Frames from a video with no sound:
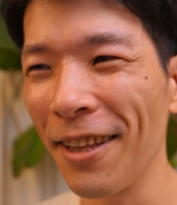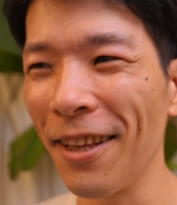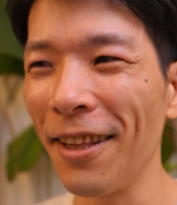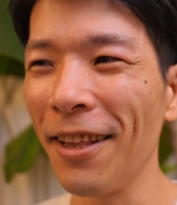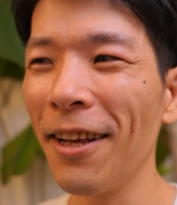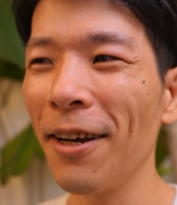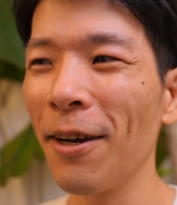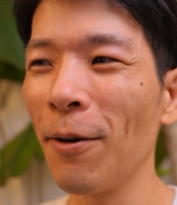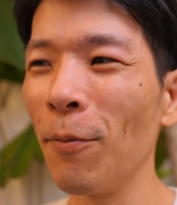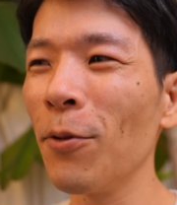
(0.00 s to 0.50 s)
ね、
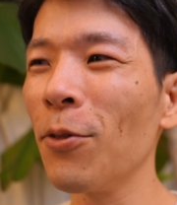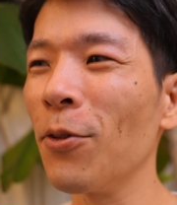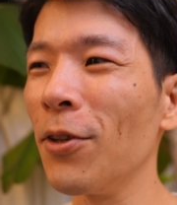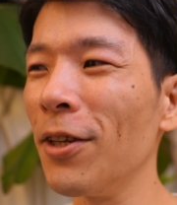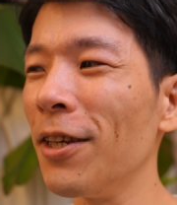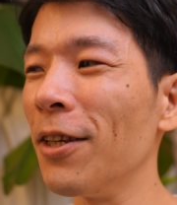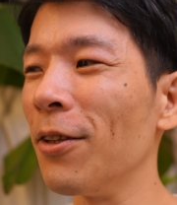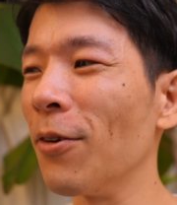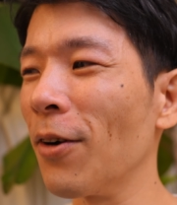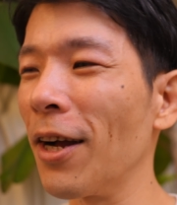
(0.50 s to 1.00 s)
なんかもっと
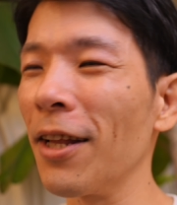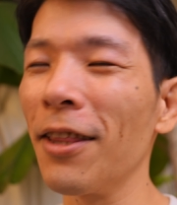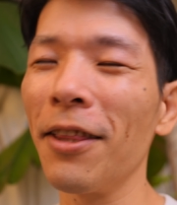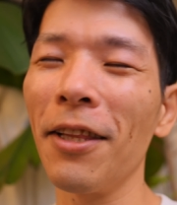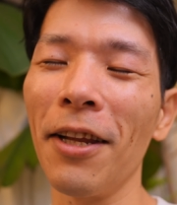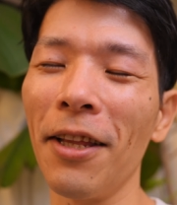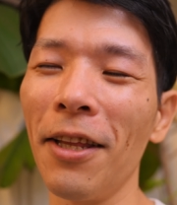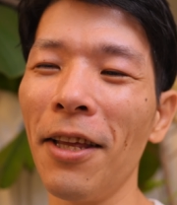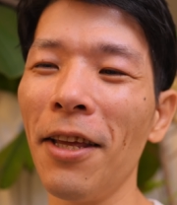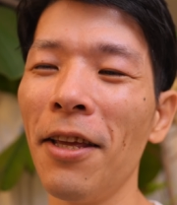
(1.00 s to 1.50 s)
いいのがあっ
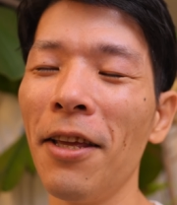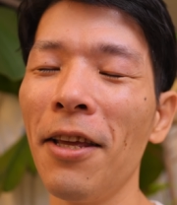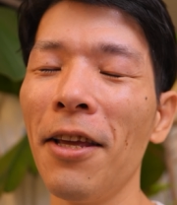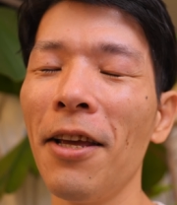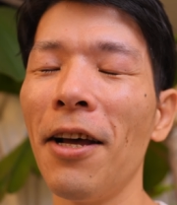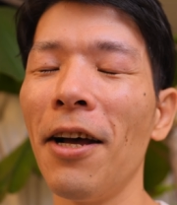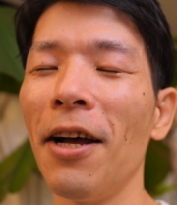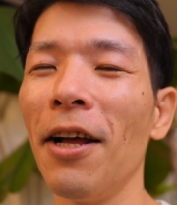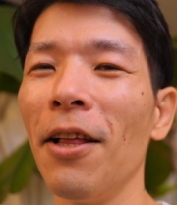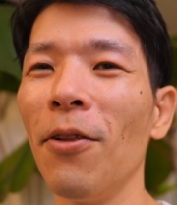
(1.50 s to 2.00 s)
たらね、
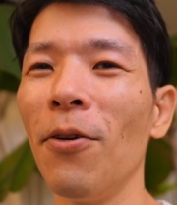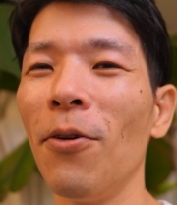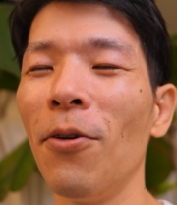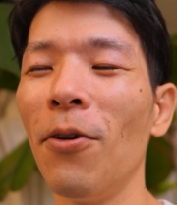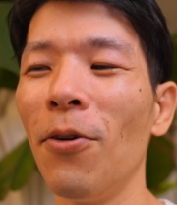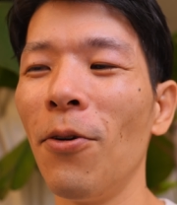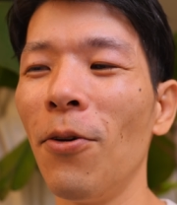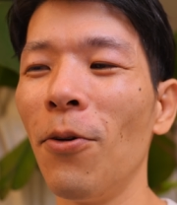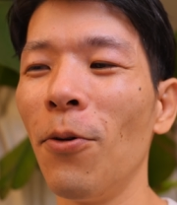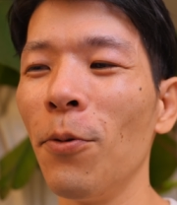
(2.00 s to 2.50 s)
あ
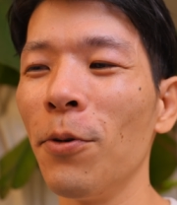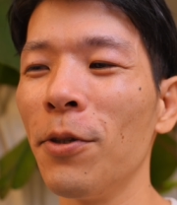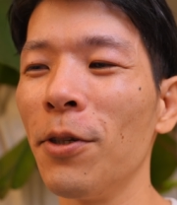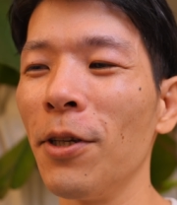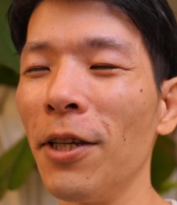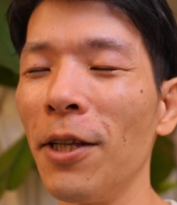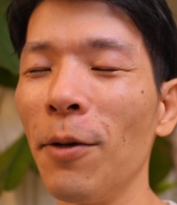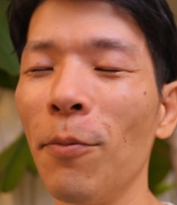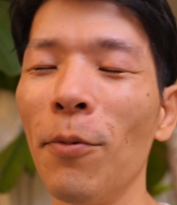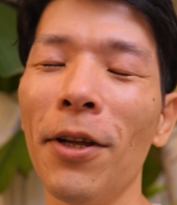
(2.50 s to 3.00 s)
の、教
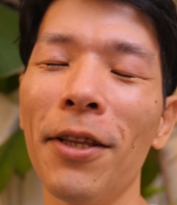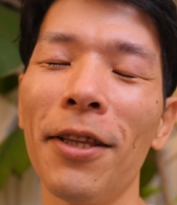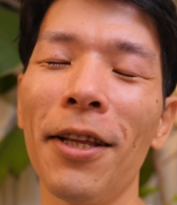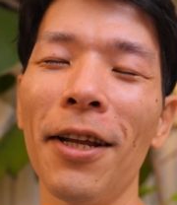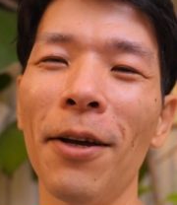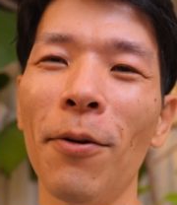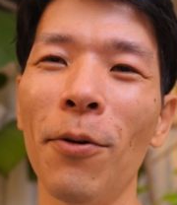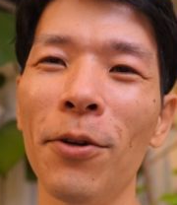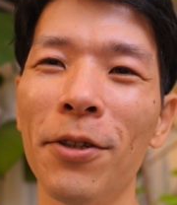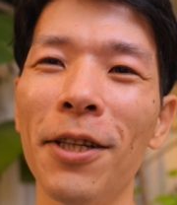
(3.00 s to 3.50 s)
えてもらった
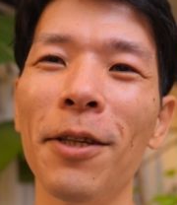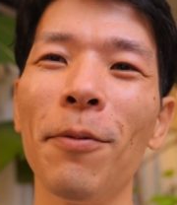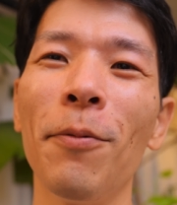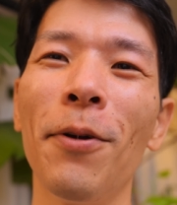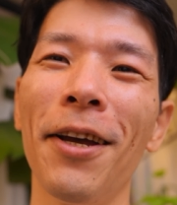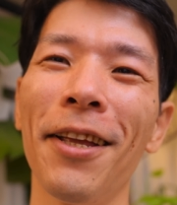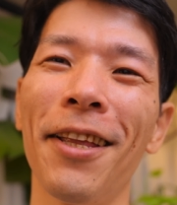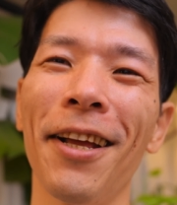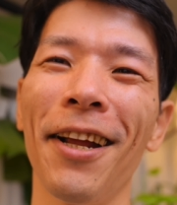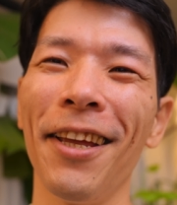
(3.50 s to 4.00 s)
ら、教えても
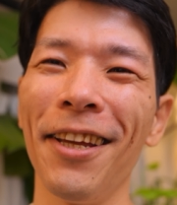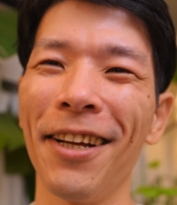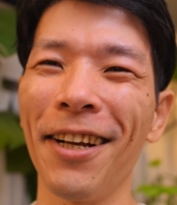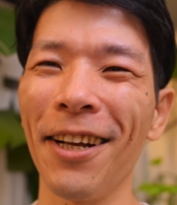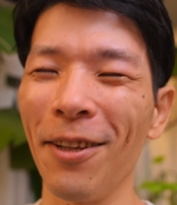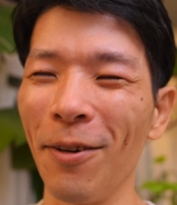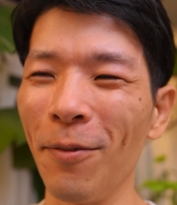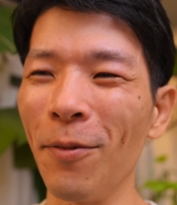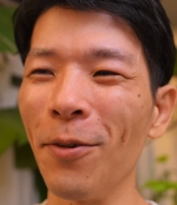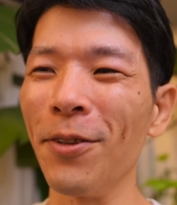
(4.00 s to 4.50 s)
らえたらいい
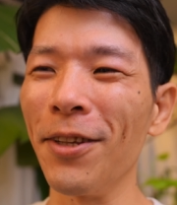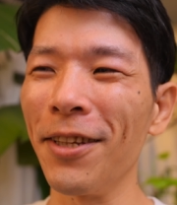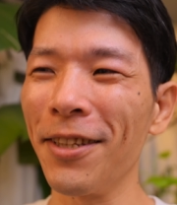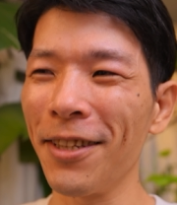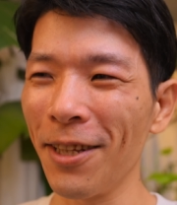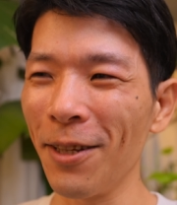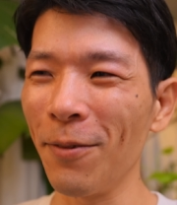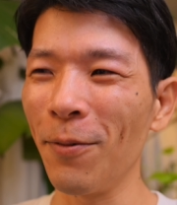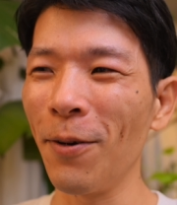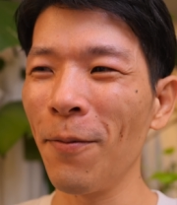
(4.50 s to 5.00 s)
かと思うんです
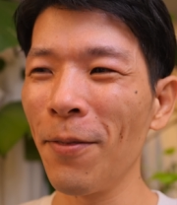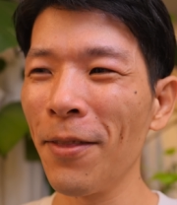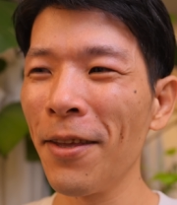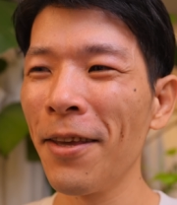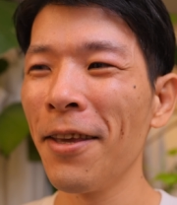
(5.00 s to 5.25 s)
けども。